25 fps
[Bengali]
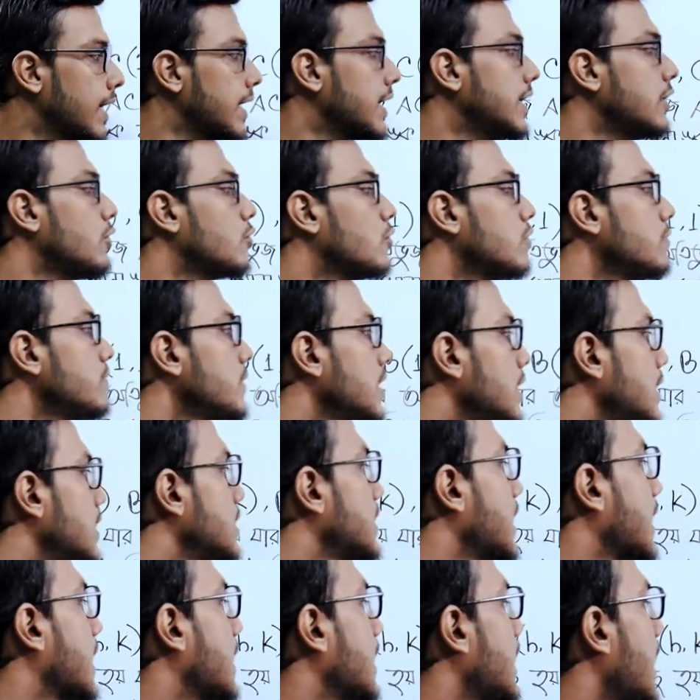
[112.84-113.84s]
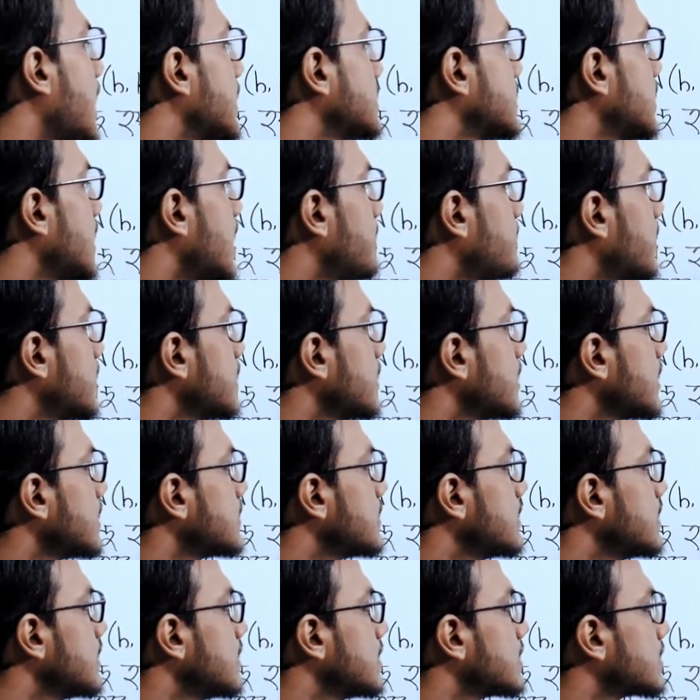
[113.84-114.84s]
কিরকম দেখেন আসেন আমাদের
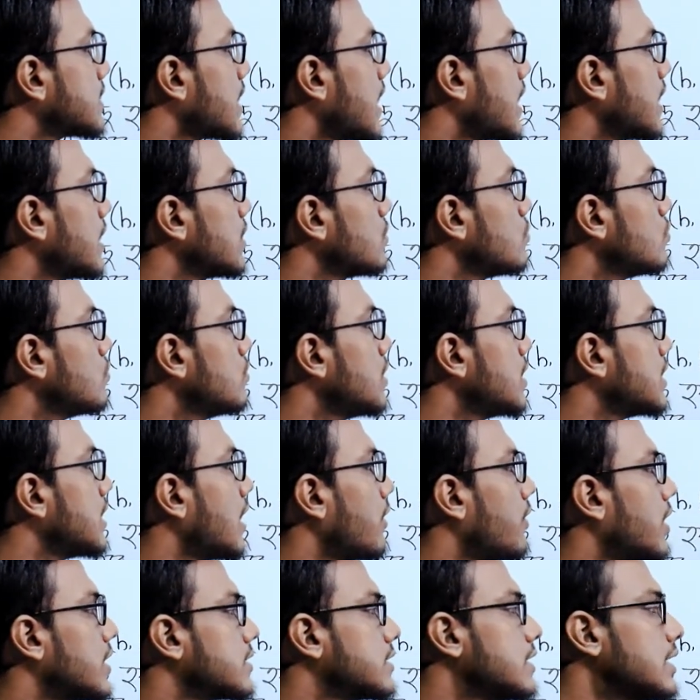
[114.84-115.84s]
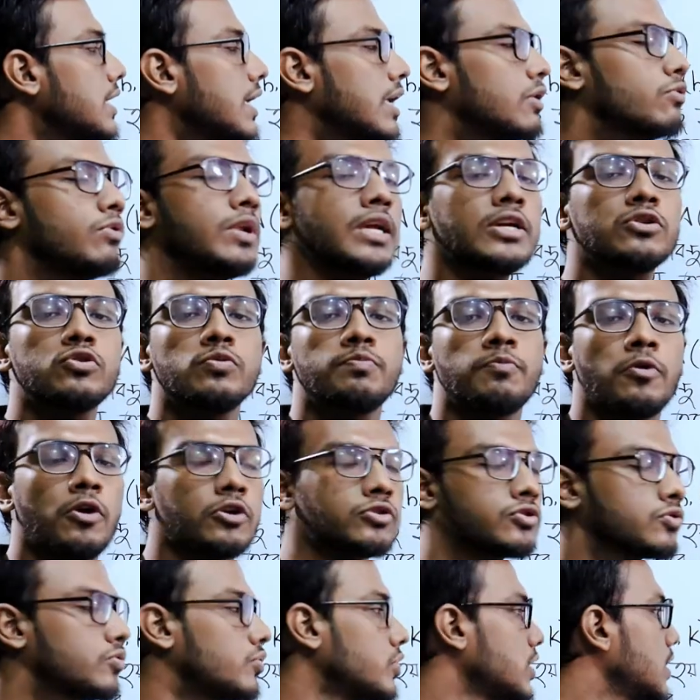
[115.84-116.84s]
কাছে যে স্থানাঙ্কগুলো দেওয়া আছে এগুলো একটু
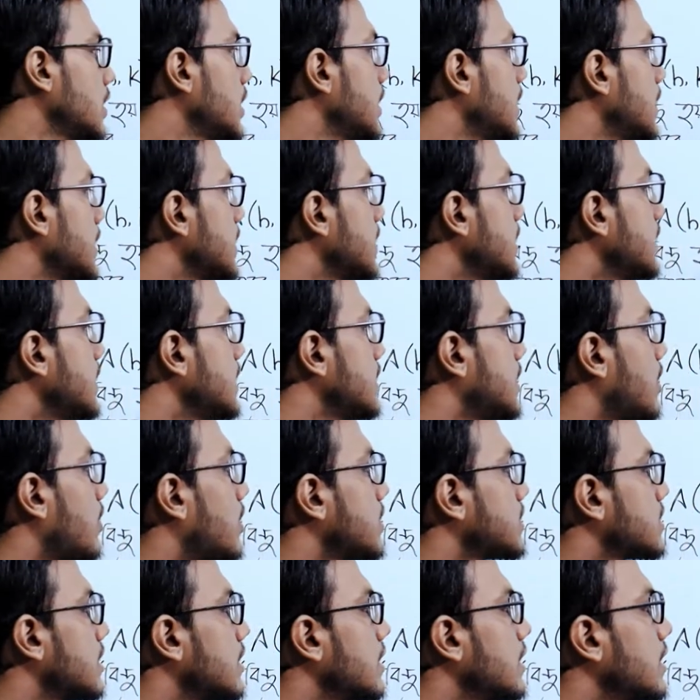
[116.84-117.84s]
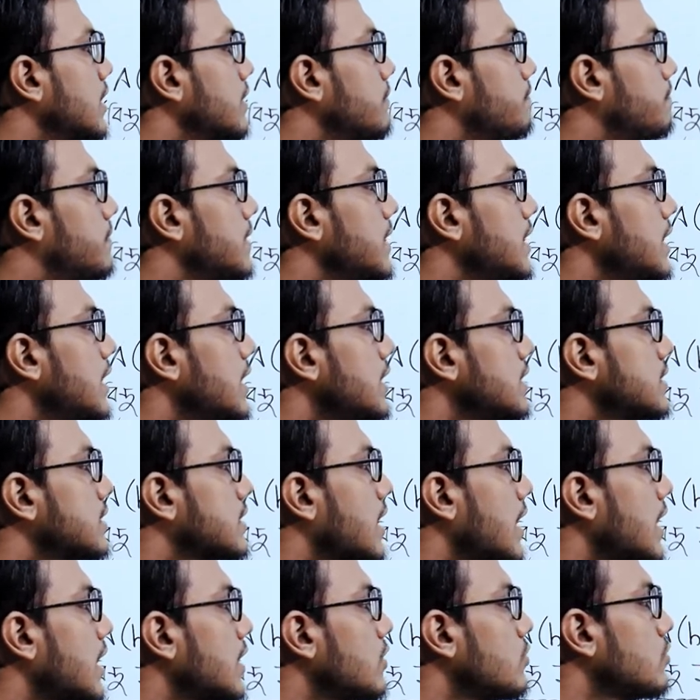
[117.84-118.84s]
প্লট করি কি কি দেওয়া আছে বি এর
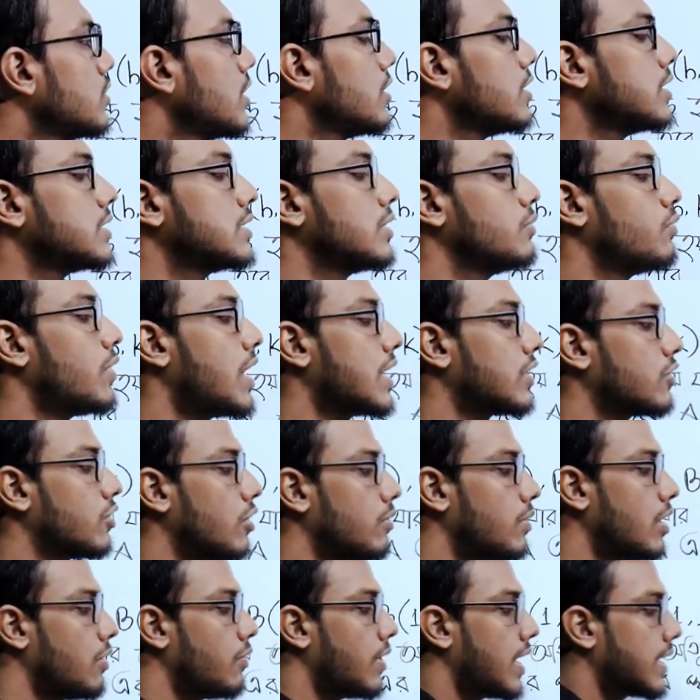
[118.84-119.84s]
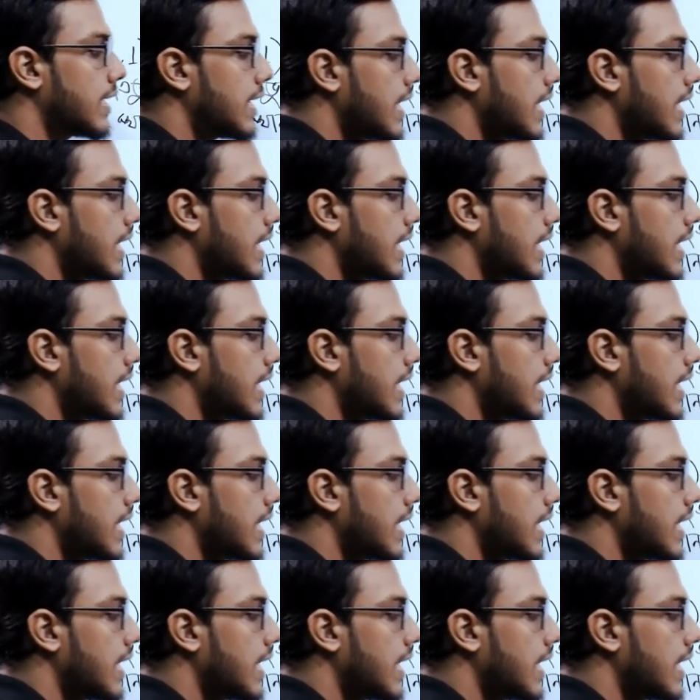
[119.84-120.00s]
স্থানাঙ্ক দেওয়া আছে ওয়ান কমা ওয়ান